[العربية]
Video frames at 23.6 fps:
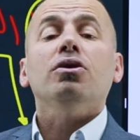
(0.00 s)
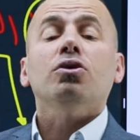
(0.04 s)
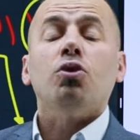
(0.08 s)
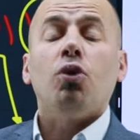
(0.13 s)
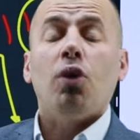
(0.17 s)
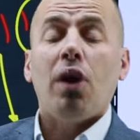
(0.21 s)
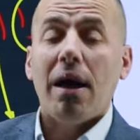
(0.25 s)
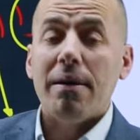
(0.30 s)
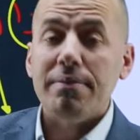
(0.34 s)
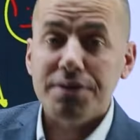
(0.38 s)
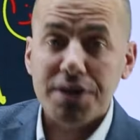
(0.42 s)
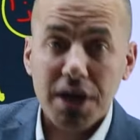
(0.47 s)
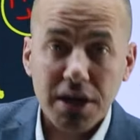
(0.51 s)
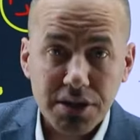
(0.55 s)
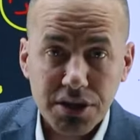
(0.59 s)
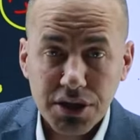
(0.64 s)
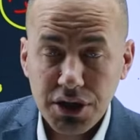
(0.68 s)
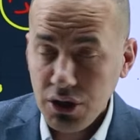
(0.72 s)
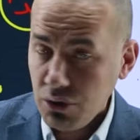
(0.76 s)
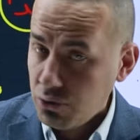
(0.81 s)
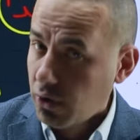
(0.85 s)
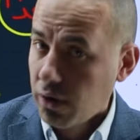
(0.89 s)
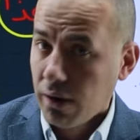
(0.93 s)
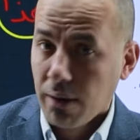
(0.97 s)
الطلاب
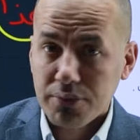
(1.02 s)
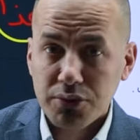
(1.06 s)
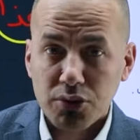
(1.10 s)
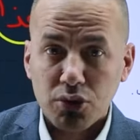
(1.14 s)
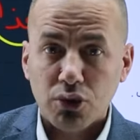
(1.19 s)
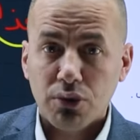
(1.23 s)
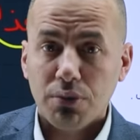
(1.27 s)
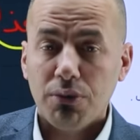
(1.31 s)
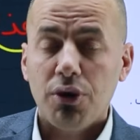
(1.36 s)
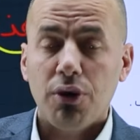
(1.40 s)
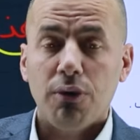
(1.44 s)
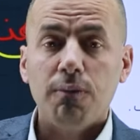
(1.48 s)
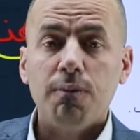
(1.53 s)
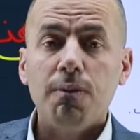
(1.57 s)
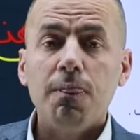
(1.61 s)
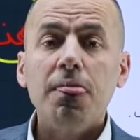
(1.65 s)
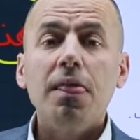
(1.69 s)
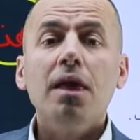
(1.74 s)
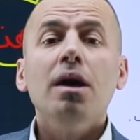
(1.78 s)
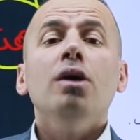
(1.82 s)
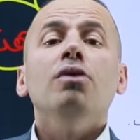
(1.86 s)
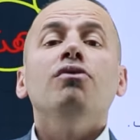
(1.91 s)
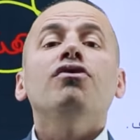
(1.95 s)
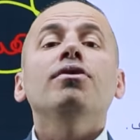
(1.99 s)
مصحصحين والله مبسوط منهم
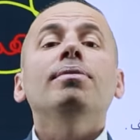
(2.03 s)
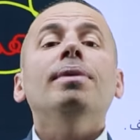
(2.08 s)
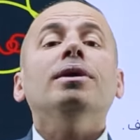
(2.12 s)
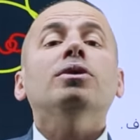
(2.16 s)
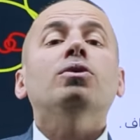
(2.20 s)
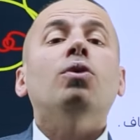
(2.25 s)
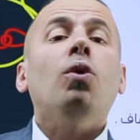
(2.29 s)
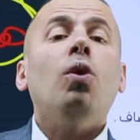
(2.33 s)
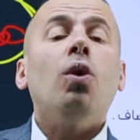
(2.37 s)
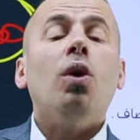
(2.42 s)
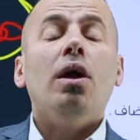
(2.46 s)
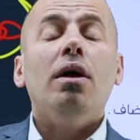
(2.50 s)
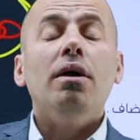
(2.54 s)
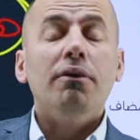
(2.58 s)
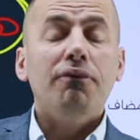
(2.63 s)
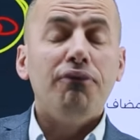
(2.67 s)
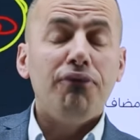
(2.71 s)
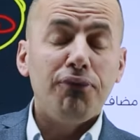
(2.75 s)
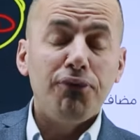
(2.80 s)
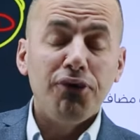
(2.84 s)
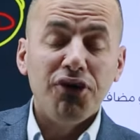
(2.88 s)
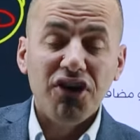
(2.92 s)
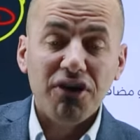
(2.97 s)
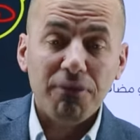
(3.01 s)
في بعض
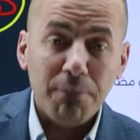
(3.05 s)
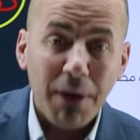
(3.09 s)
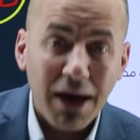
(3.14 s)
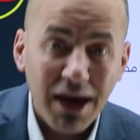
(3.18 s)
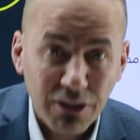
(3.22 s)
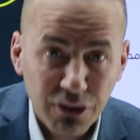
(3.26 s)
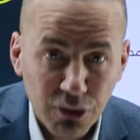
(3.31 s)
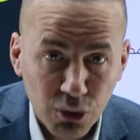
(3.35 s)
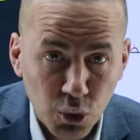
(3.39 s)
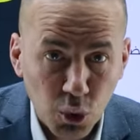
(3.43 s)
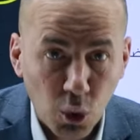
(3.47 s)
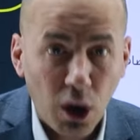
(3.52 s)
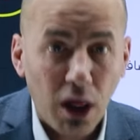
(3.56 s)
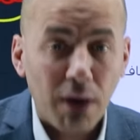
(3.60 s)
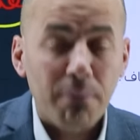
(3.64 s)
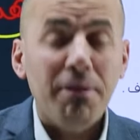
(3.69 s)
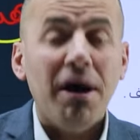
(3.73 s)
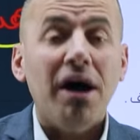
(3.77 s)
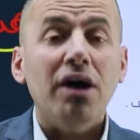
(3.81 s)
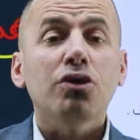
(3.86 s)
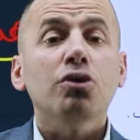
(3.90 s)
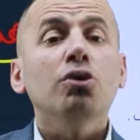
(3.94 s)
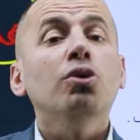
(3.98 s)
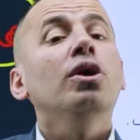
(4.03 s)
في بعض الطلاب
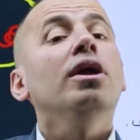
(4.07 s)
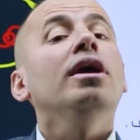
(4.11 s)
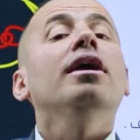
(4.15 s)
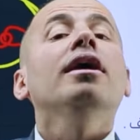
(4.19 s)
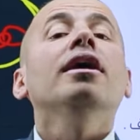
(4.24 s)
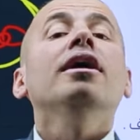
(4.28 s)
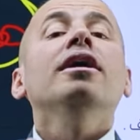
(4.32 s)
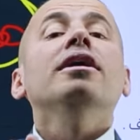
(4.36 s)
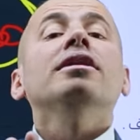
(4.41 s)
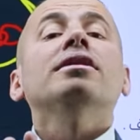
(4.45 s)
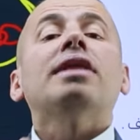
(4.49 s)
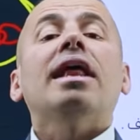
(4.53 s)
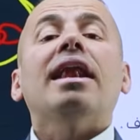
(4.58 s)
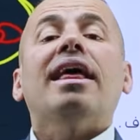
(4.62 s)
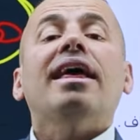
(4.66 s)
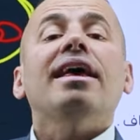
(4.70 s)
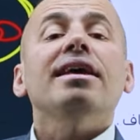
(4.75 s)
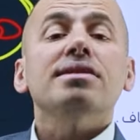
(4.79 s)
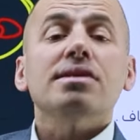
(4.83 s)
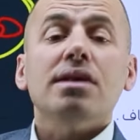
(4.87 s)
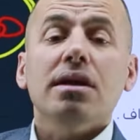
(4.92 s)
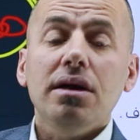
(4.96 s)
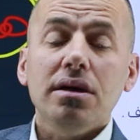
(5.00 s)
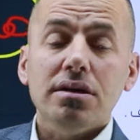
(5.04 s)
بعثوا لي
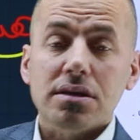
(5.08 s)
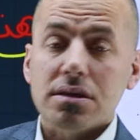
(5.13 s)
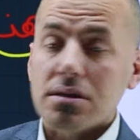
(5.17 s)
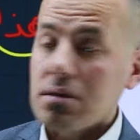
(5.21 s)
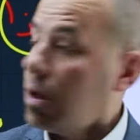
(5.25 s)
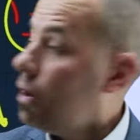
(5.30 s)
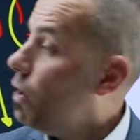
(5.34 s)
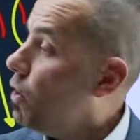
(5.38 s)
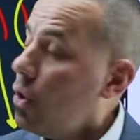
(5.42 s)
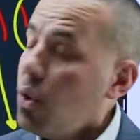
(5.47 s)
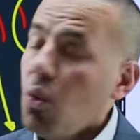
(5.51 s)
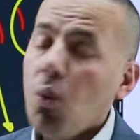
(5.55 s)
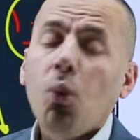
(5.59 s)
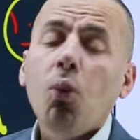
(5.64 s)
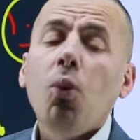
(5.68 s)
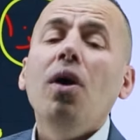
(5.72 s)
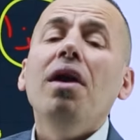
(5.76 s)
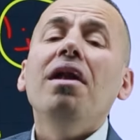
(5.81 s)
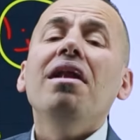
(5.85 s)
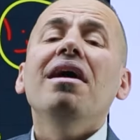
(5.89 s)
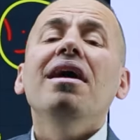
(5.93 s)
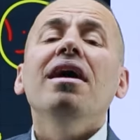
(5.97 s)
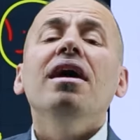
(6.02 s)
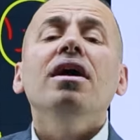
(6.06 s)
تلخيص الحصه
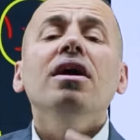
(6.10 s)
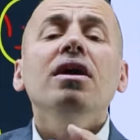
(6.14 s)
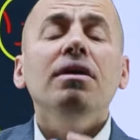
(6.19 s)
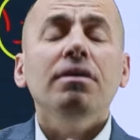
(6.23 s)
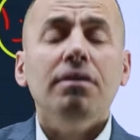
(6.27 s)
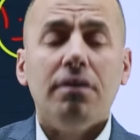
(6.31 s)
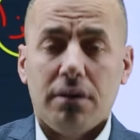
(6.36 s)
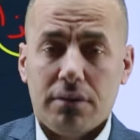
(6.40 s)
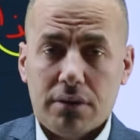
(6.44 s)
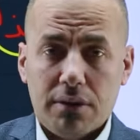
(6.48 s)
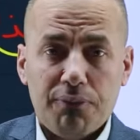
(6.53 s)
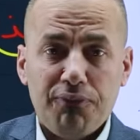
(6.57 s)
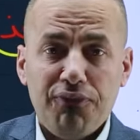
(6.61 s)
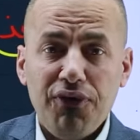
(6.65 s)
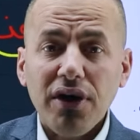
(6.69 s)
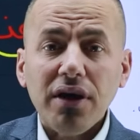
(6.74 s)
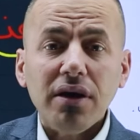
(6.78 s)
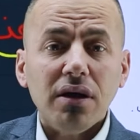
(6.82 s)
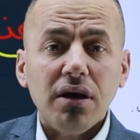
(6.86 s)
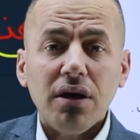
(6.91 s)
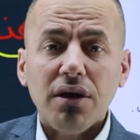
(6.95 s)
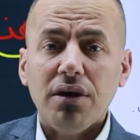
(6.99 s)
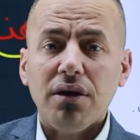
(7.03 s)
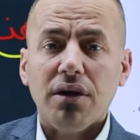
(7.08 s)
ولا إيه،
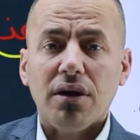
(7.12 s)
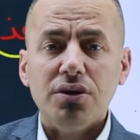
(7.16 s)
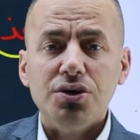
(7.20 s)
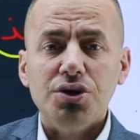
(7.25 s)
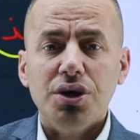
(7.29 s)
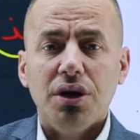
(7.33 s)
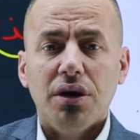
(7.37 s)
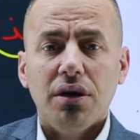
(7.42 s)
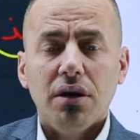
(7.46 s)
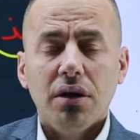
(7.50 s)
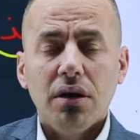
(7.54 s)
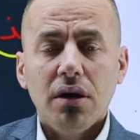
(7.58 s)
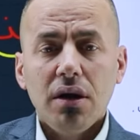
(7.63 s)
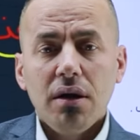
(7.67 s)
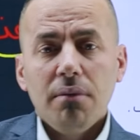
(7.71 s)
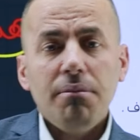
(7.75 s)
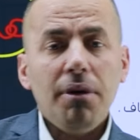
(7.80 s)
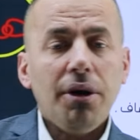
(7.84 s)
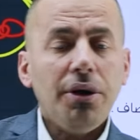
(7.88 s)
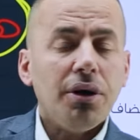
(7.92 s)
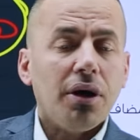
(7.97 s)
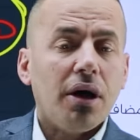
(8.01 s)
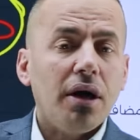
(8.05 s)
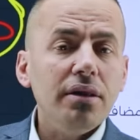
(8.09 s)
فكر يا رجل
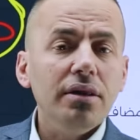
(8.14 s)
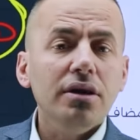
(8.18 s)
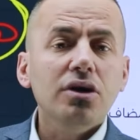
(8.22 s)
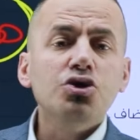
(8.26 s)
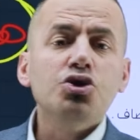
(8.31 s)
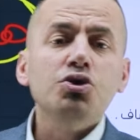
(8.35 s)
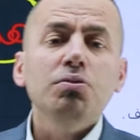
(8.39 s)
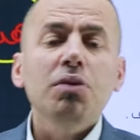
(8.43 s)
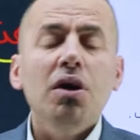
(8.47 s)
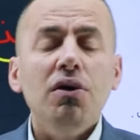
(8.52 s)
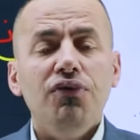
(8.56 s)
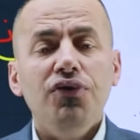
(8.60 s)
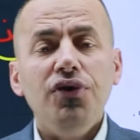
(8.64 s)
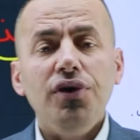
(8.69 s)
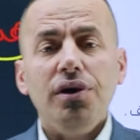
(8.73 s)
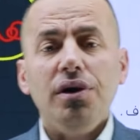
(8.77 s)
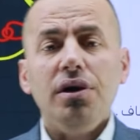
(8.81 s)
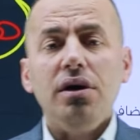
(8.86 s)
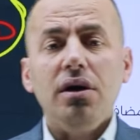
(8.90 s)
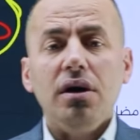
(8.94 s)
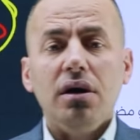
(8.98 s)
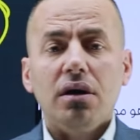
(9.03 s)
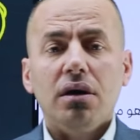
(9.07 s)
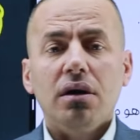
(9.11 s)
ما احنا اخذنا الجمله
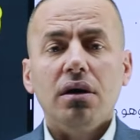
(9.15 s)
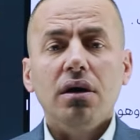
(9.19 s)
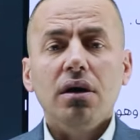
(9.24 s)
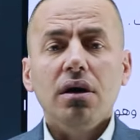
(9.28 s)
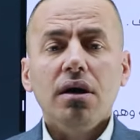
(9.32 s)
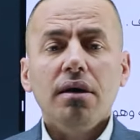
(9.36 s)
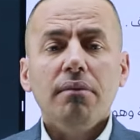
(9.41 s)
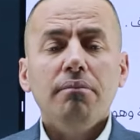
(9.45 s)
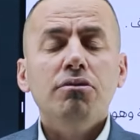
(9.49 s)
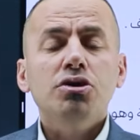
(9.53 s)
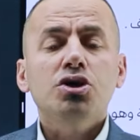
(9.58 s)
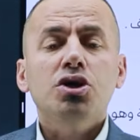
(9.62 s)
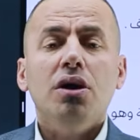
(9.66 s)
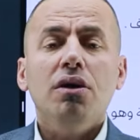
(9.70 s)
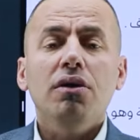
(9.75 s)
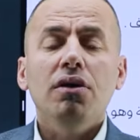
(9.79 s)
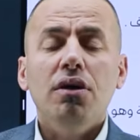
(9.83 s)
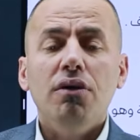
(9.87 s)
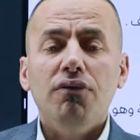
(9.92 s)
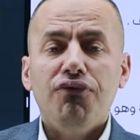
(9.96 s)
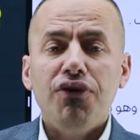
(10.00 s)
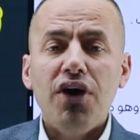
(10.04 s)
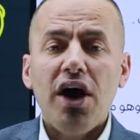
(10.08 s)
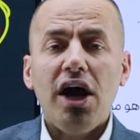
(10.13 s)
الفعليه مش
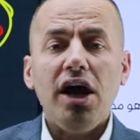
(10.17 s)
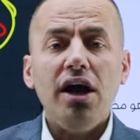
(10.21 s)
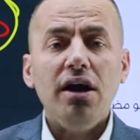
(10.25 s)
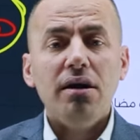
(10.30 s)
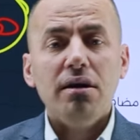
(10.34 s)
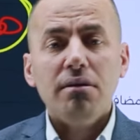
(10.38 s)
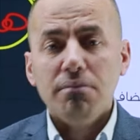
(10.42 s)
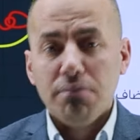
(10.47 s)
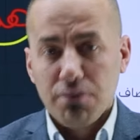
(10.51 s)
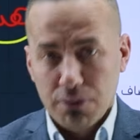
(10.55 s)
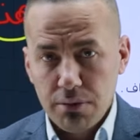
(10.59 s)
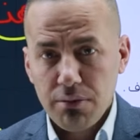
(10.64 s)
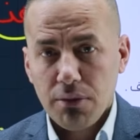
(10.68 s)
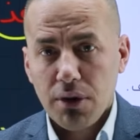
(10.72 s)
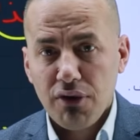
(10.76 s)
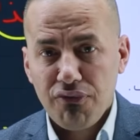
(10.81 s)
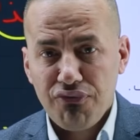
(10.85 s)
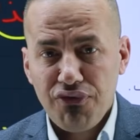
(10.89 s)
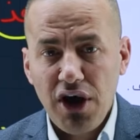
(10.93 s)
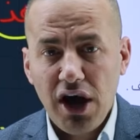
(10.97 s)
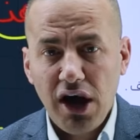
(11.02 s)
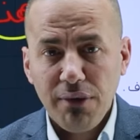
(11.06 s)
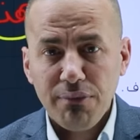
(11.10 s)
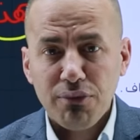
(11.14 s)
الفاعل
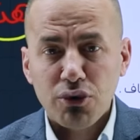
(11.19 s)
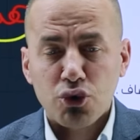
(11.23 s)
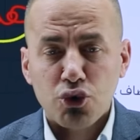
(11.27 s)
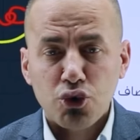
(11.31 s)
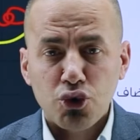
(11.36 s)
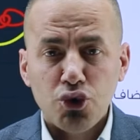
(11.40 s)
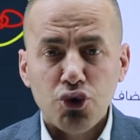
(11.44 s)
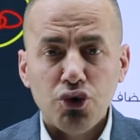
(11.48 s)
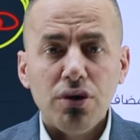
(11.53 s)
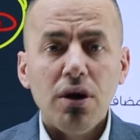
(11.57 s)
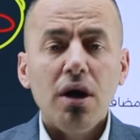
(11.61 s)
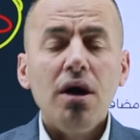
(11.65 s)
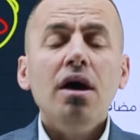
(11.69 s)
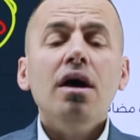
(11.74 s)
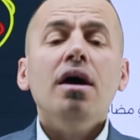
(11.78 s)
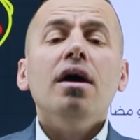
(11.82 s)
الفاعل بيكون